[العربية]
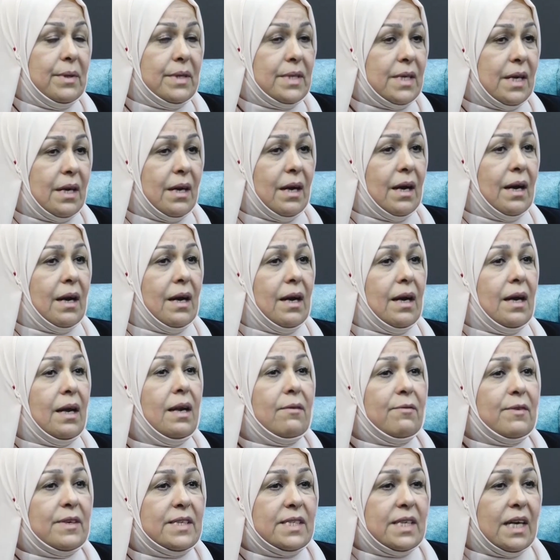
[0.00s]
بصراحه
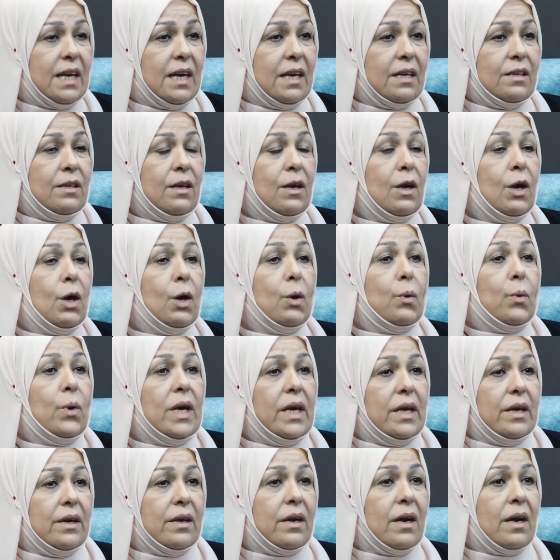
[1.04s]
الفساد
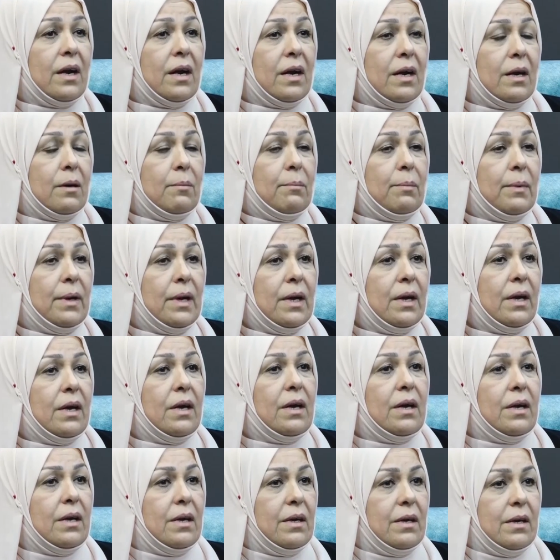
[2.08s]
والارهاب
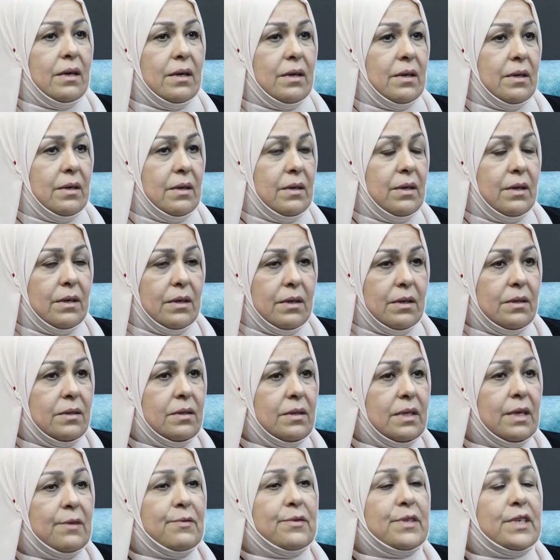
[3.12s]

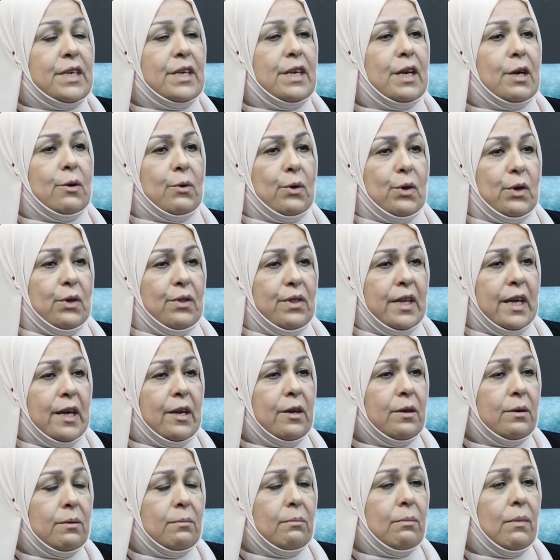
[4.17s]
نفس النوع
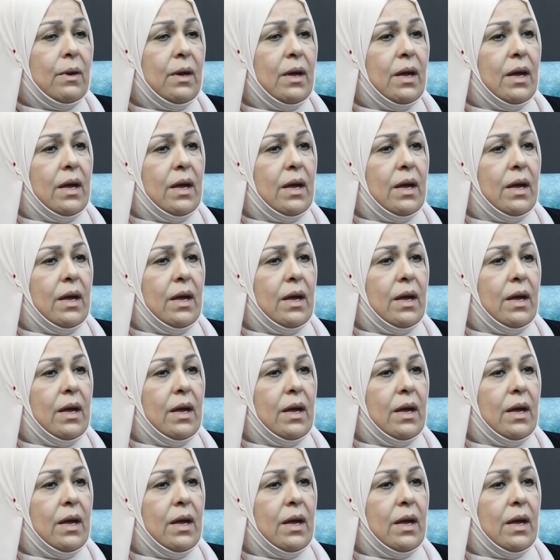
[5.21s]
اثنينهم